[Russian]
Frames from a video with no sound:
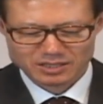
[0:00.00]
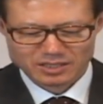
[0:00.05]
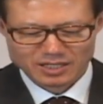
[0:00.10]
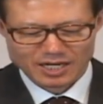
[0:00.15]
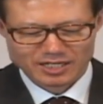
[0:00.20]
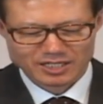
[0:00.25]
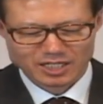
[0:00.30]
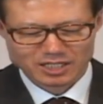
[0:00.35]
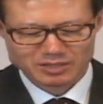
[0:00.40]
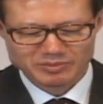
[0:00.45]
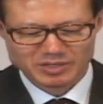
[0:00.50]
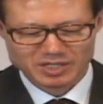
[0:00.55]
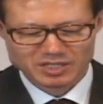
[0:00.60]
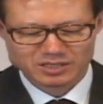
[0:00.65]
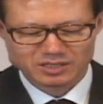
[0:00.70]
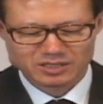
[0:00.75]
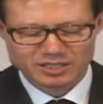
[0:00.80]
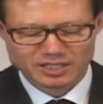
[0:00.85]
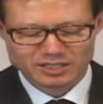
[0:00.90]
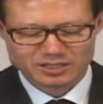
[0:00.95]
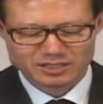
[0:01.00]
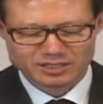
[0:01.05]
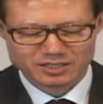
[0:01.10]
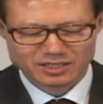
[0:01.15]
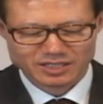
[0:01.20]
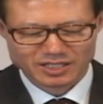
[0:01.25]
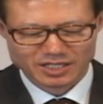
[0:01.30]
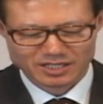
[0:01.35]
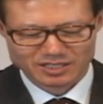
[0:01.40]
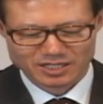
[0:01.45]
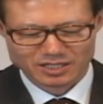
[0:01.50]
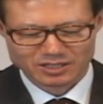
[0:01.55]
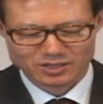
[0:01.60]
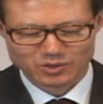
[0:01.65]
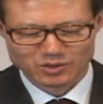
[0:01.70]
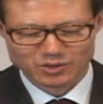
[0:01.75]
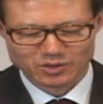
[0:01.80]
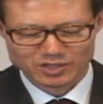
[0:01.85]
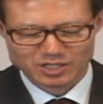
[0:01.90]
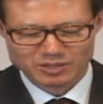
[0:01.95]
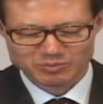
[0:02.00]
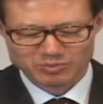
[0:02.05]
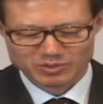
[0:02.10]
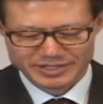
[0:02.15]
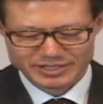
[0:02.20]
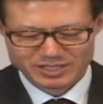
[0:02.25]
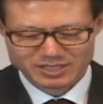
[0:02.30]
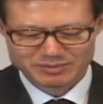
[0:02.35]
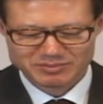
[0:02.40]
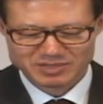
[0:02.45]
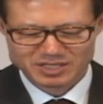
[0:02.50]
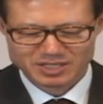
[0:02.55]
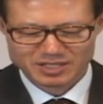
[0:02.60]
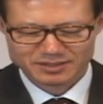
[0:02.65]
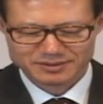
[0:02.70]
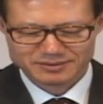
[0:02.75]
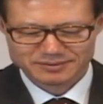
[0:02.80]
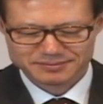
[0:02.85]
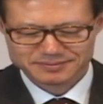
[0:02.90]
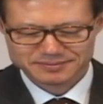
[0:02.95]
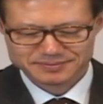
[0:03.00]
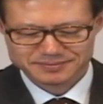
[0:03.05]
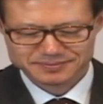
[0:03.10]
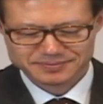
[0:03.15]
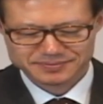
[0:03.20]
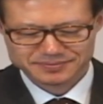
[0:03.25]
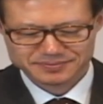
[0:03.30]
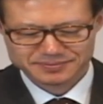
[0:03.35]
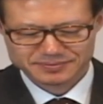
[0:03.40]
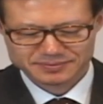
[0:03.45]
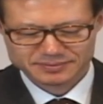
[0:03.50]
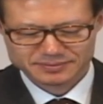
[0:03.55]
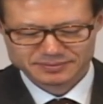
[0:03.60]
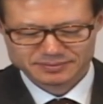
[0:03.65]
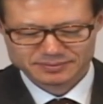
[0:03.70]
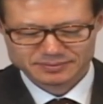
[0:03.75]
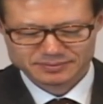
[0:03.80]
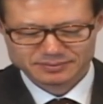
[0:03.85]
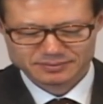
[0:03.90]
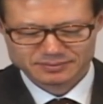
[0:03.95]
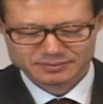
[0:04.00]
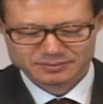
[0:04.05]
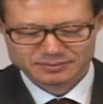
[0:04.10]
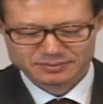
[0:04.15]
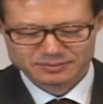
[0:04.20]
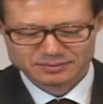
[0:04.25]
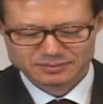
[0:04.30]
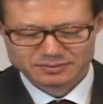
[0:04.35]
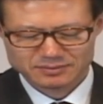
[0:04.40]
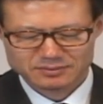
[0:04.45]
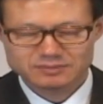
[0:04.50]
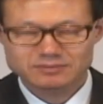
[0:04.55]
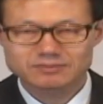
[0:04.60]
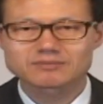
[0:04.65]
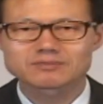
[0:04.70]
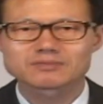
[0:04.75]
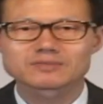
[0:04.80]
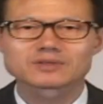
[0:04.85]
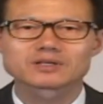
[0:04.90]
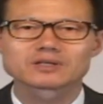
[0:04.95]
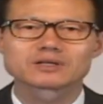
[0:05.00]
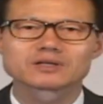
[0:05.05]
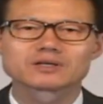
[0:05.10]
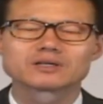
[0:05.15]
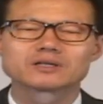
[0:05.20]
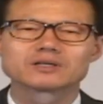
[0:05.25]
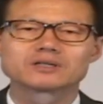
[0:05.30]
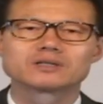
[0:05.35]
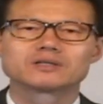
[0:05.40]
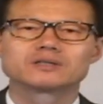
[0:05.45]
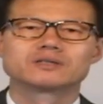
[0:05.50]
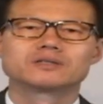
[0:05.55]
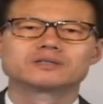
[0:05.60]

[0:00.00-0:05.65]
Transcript: Варнава пережил благодать Божью и был наполнен радостью.